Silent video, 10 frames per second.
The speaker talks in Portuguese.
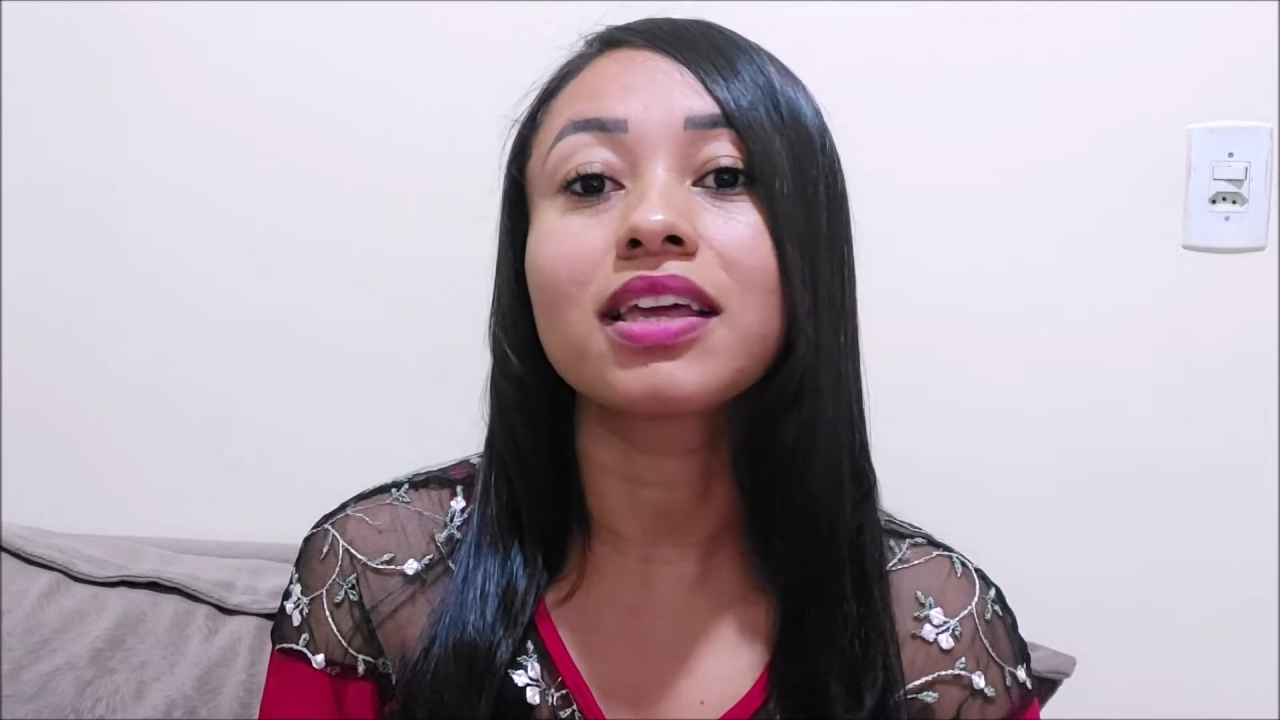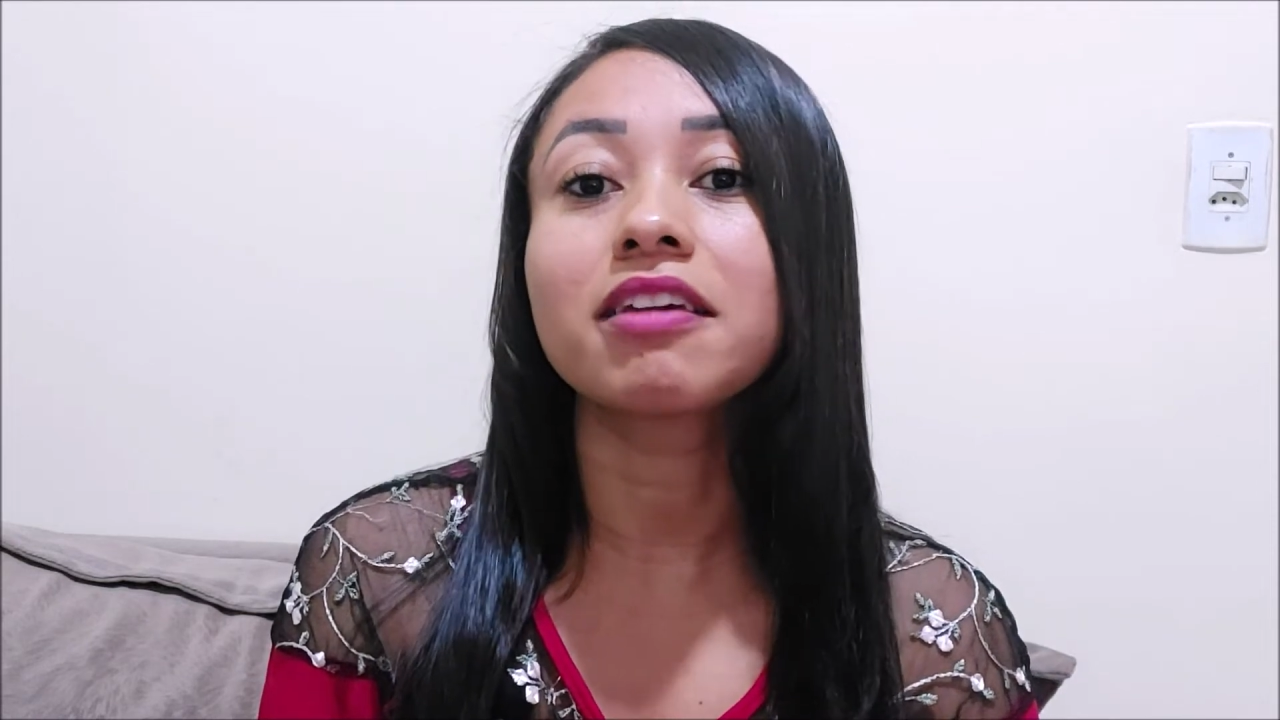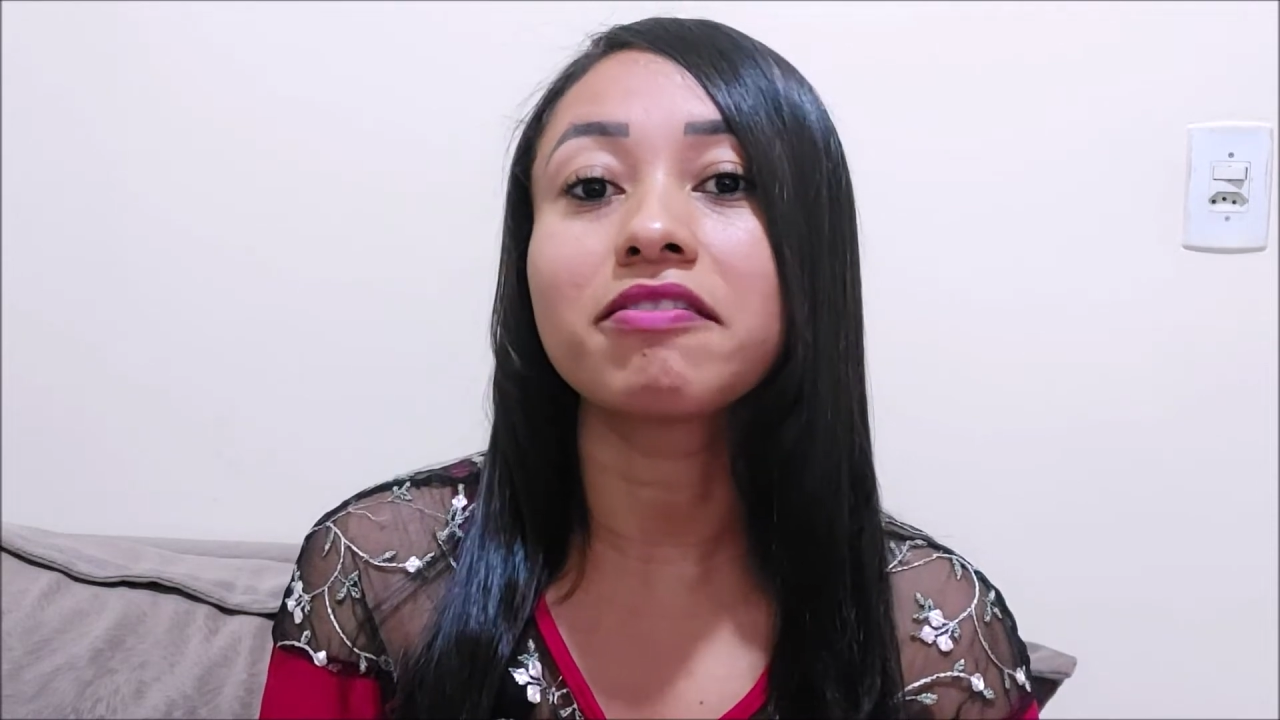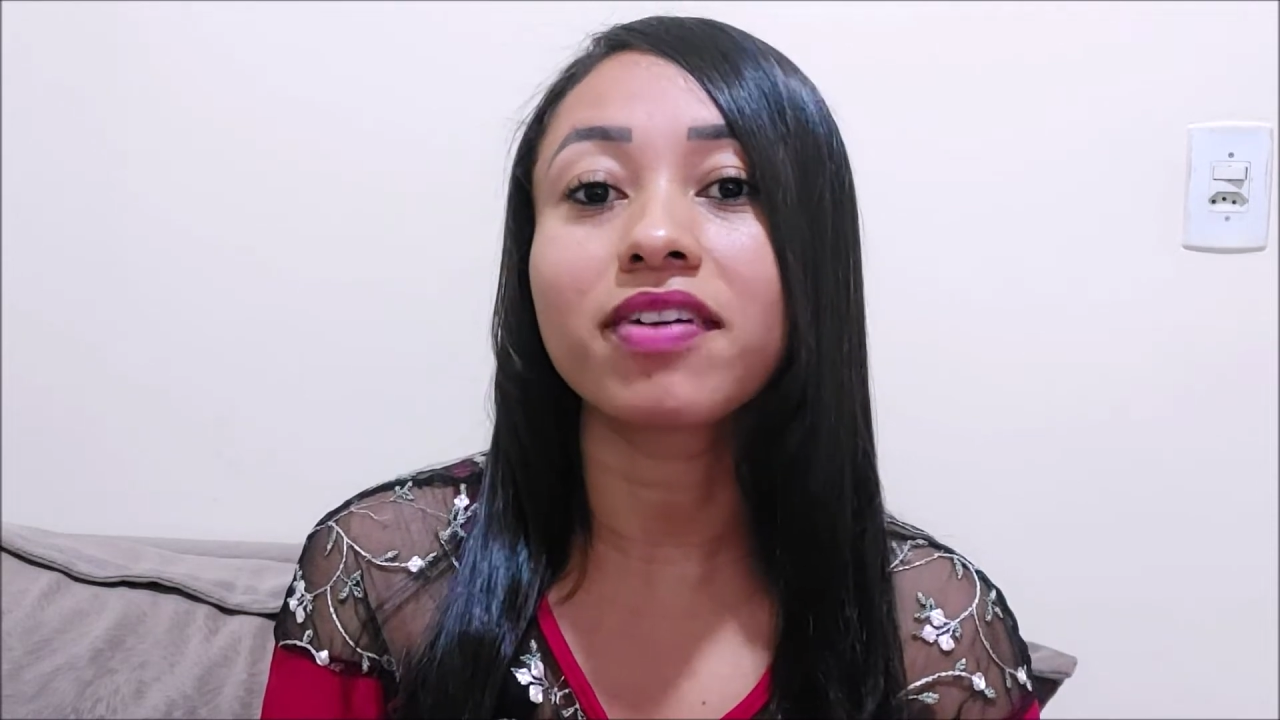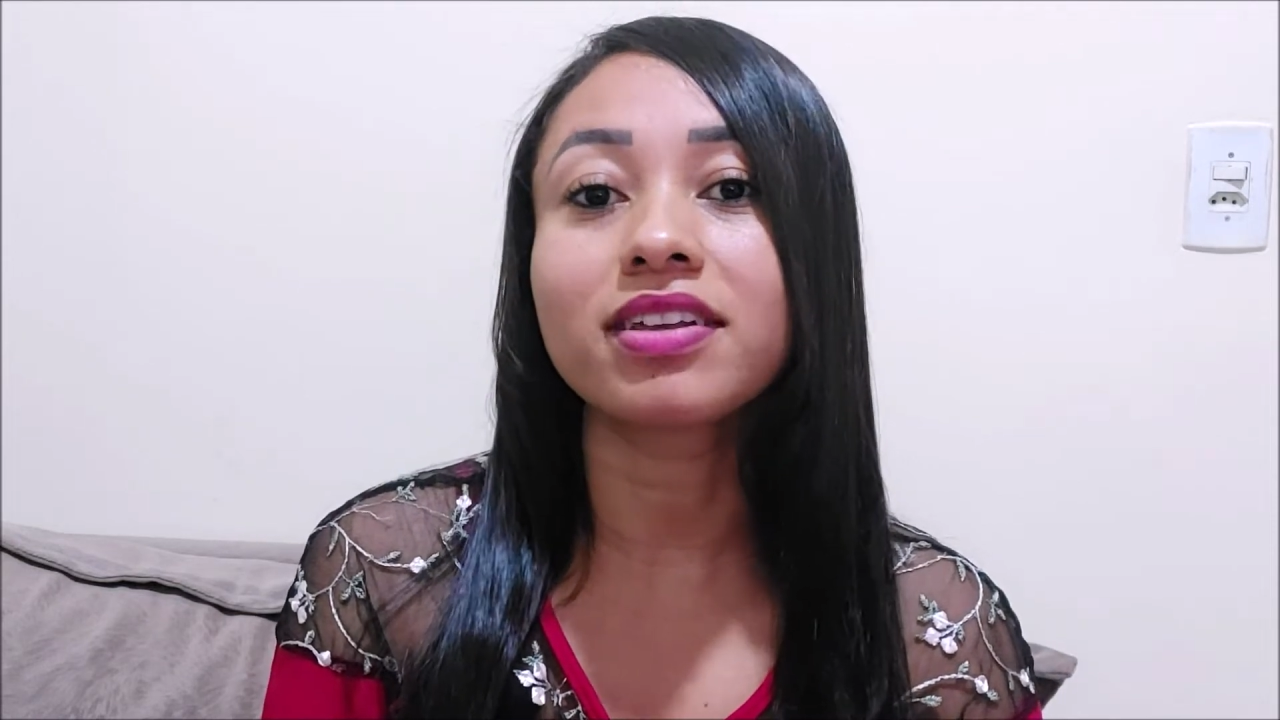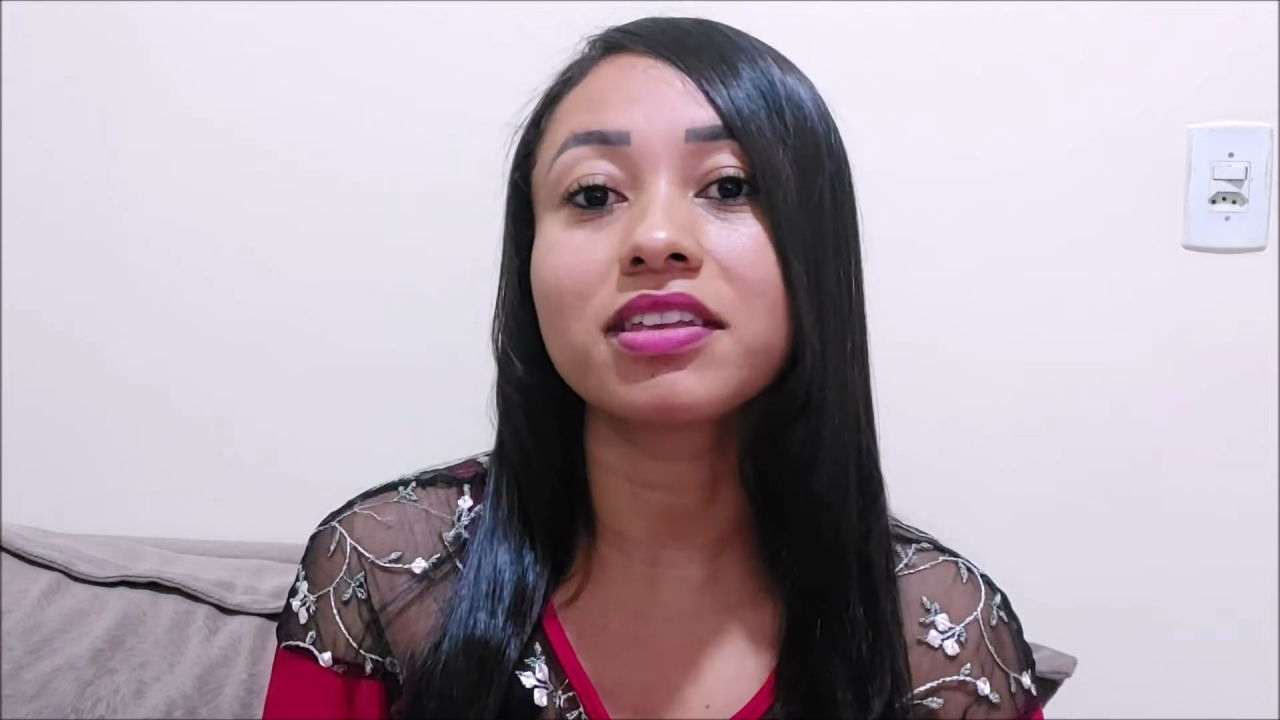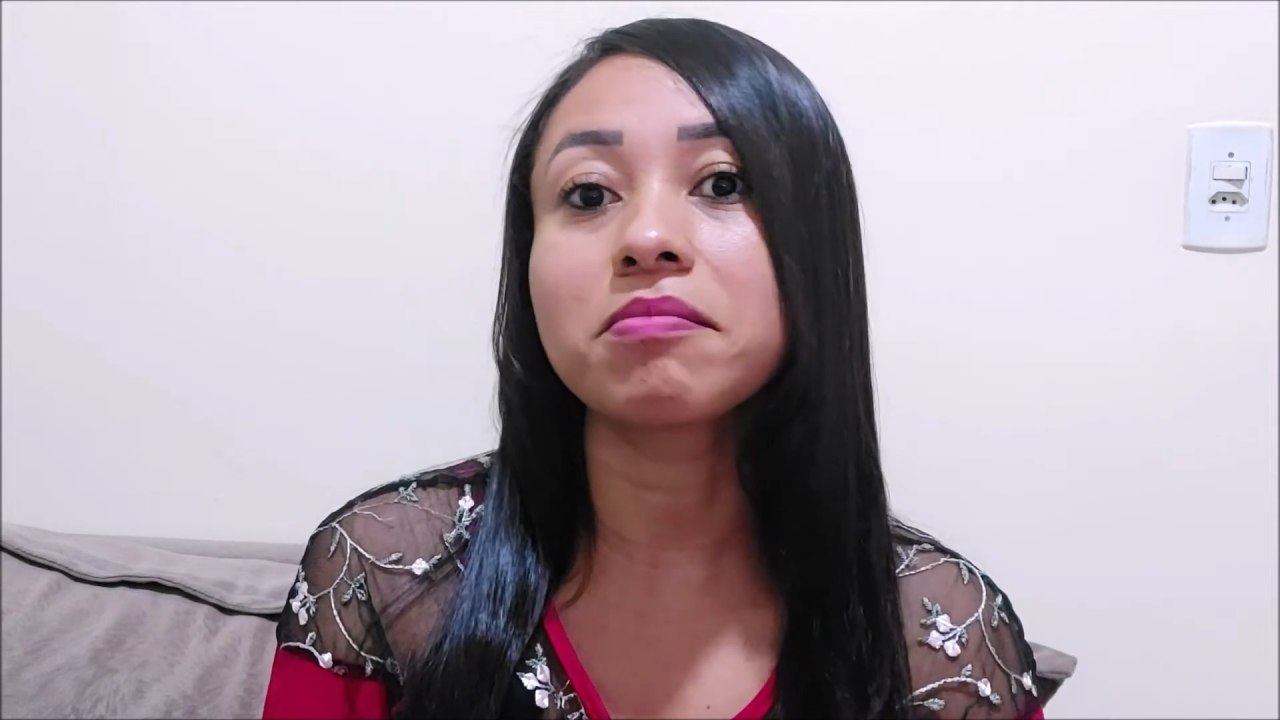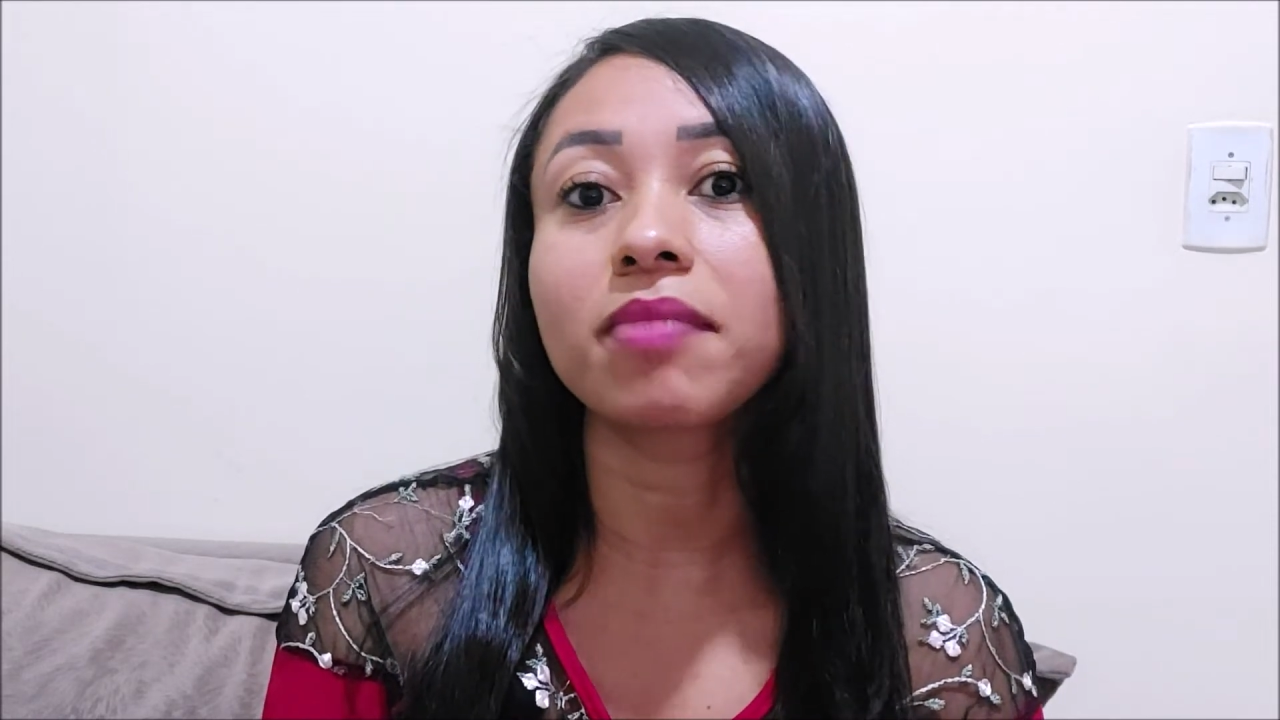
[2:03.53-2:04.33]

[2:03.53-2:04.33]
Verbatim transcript: que fazem